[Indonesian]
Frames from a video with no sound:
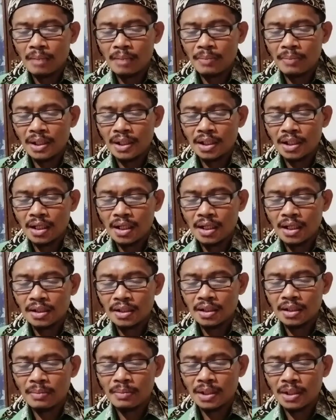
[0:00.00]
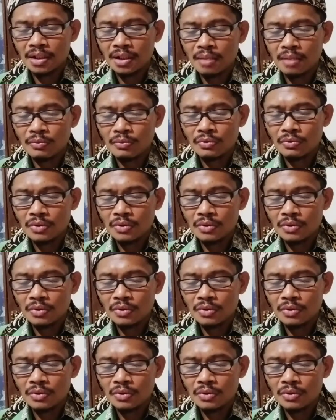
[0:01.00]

apa yang ada padamu,